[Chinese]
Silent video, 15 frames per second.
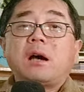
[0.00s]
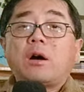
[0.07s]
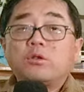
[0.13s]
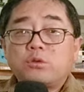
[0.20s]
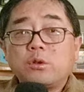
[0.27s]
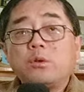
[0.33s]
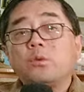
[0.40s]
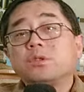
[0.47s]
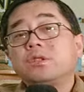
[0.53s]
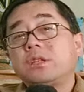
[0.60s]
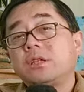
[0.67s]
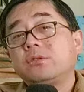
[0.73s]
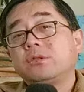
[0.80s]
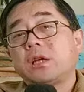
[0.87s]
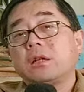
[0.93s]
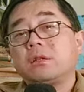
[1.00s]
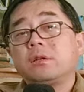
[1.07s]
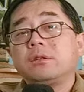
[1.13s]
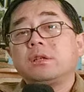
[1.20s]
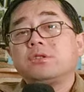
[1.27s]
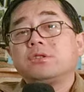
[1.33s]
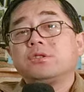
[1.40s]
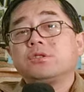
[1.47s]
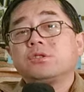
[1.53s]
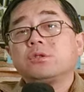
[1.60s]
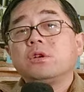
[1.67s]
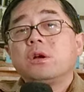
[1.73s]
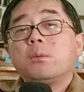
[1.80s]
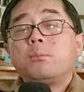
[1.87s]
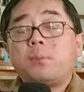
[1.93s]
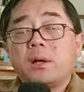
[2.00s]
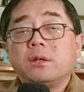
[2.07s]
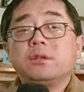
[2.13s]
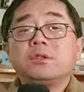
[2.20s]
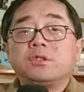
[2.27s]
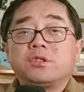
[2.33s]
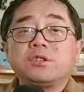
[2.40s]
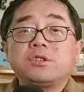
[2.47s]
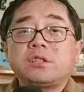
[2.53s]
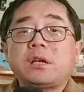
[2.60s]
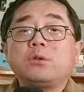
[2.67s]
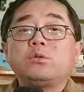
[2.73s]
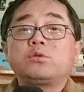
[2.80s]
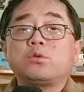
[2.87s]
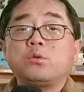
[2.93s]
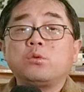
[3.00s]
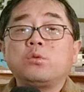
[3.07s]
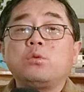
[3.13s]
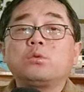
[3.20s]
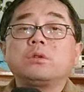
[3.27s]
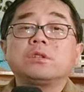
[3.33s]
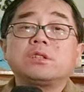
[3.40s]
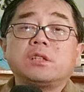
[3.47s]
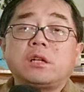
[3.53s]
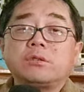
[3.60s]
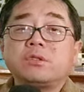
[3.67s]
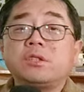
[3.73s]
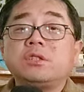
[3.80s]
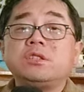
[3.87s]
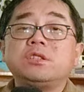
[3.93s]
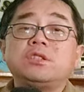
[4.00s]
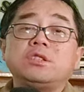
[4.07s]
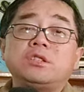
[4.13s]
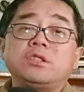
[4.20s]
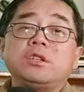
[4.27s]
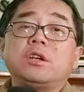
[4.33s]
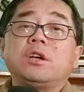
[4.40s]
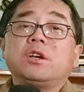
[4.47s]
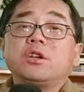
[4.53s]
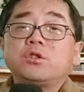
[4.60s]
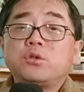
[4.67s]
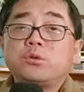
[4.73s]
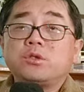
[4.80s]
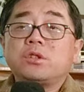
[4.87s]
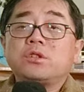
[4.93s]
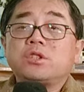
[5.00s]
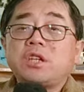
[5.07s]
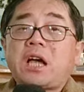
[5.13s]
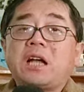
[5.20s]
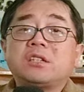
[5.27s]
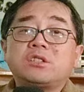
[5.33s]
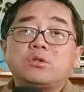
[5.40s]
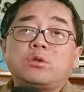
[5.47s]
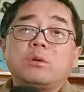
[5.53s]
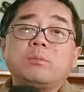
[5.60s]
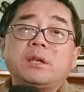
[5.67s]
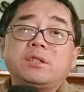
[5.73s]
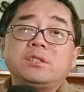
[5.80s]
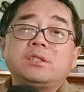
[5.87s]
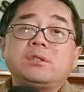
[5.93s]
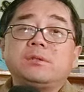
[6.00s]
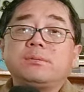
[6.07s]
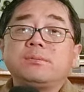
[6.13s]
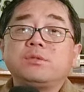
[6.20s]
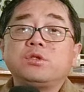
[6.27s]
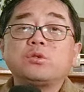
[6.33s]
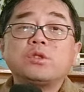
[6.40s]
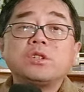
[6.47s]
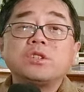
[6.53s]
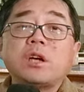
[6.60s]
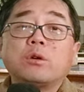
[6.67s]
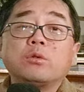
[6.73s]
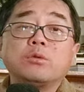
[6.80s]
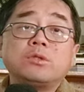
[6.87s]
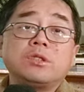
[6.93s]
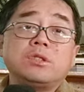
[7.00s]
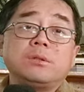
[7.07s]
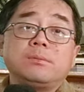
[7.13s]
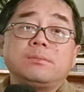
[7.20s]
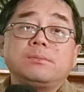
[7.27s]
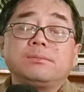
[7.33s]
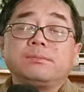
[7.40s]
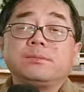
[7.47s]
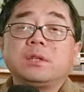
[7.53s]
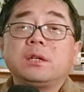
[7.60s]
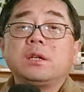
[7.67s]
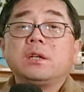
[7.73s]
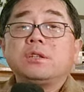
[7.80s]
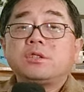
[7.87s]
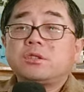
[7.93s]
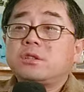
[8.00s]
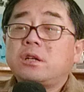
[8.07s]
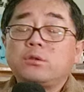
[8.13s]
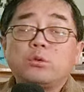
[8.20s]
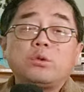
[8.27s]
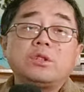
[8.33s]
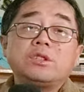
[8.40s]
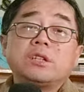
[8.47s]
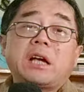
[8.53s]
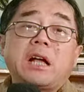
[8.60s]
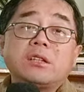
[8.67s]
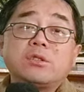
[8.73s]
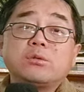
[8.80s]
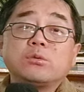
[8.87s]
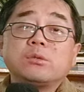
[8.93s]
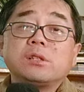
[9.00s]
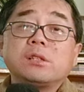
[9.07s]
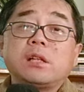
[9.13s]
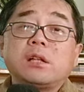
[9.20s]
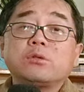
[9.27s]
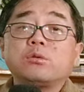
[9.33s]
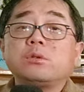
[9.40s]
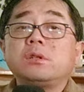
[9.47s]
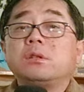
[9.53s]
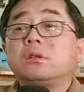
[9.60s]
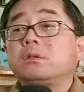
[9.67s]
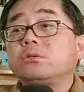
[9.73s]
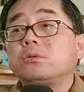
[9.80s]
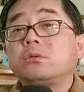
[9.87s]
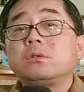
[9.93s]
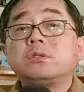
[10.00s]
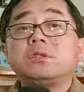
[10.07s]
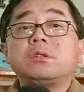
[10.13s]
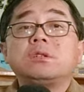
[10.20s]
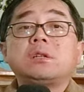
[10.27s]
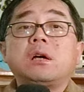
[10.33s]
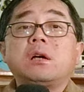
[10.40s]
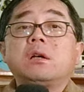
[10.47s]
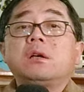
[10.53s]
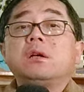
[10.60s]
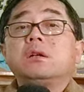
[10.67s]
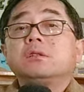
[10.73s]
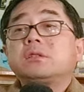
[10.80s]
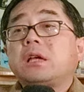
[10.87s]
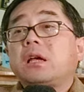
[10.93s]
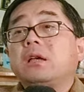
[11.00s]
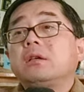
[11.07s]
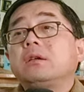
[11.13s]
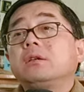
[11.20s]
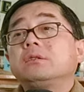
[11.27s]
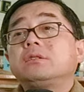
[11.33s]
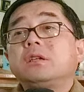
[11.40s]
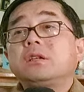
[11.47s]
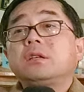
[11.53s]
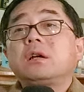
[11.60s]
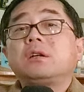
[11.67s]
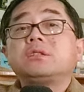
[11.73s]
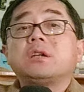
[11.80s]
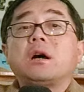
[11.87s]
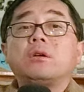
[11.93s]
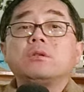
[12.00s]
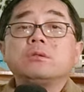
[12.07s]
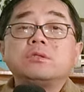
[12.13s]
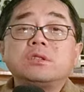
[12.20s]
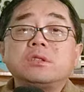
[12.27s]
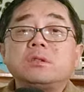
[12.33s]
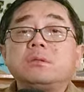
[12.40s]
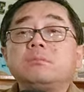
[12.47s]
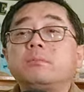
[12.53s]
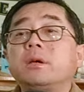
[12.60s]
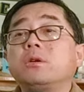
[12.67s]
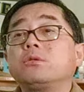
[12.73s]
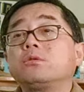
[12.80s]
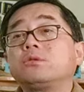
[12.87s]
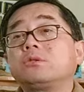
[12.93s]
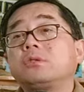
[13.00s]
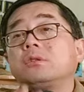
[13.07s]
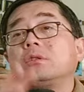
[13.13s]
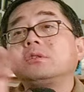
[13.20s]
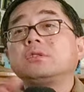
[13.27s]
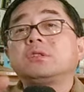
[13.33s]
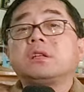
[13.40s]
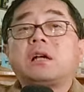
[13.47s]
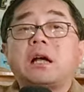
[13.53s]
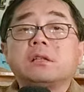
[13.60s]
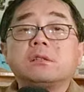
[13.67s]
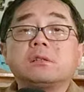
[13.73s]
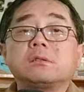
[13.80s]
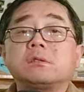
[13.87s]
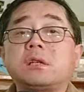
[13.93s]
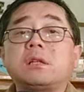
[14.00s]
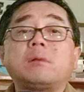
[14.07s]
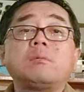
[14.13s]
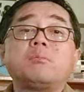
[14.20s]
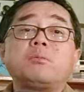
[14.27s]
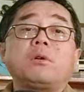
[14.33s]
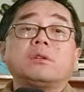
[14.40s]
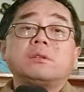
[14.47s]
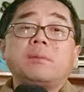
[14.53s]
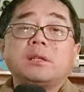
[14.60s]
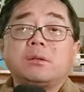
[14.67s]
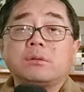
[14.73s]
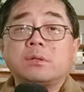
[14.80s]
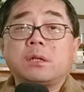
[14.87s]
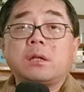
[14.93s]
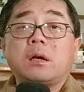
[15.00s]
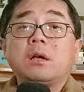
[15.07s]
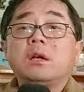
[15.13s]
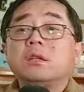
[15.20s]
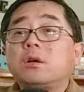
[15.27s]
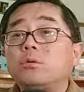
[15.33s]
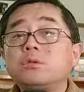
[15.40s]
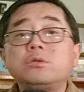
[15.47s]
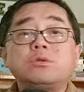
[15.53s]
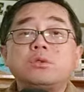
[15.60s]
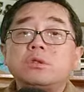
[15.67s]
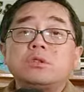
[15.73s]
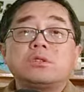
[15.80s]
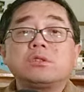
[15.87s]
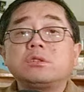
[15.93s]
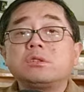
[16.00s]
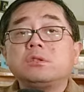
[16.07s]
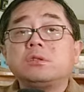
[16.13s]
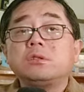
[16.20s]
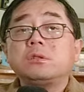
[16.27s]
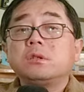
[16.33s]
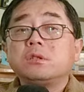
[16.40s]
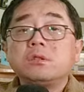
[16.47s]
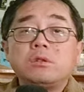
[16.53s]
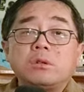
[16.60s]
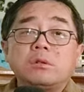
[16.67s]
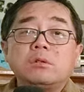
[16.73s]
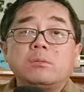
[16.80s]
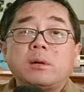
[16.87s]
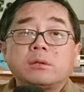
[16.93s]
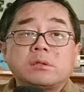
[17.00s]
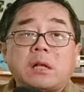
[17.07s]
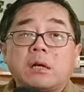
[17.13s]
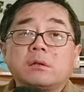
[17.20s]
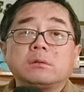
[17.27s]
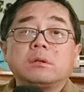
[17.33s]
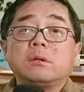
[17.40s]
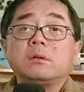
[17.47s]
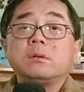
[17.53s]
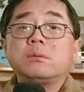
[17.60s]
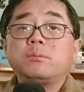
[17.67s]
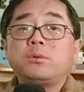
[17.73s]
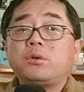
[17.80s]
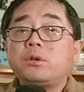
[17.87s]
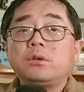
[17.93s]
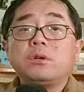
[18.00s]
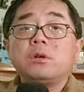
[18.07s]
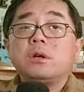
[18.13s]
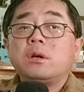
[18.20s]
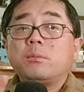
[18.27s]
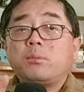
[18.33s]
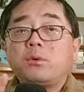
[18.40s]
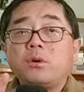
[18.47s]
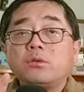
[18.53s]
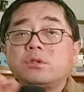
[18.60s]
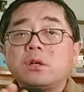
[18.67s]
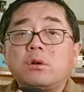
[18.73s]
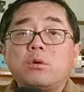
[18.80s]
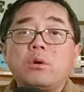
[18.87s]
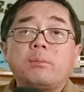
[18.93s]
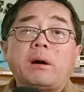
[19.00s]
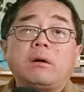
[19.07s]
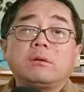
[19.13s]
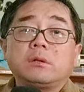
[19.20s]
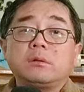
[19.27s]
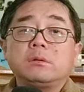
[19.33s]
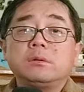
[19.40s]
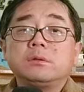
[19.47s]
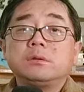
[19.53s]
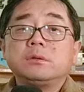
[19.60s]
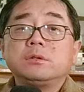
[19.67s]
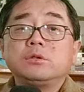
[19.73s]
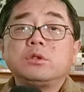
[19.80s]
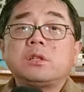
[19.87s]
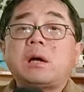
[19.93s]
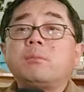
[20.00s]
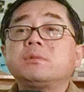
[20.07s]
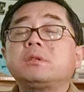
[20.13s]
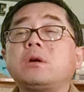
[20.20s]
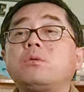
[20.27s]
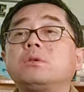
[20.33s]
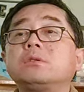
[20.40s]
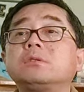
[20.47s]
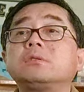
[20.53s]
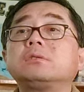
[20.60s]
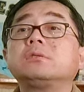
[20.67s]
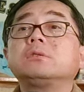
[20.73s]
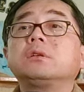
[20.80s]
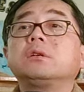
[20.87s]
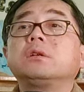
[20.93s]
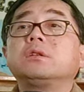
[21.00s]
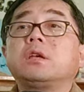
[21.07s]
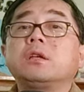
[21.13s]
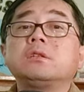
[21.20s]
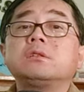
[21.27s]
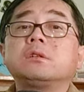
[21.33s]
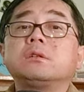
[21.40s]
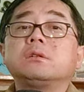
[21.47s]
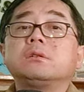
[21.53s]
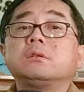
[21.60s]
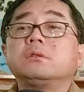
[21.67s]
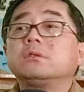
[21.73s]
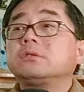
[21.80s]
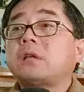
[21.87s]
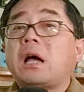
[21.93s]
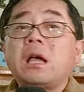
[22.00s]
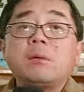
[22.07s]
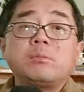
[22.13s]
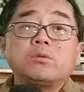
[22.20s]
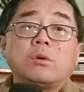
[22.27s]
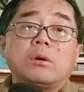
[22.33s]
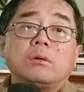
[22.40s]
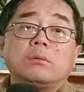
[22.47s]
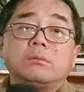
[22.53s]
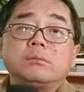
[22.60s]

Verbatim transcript: 好，所以我今天就强调一点，其实本质在于中共的这套经济机器就是个价值毁灭机，就是个绞肉机。其实很多人已经看清楚这一点了。所以呢，中国的企业家在这台绞肉机没有彻底的改造之前，他们不往里面投钱了。投进去也是肉肉包子打狗的，不会不会有任何回报的。所以他们将会停着啥也不做。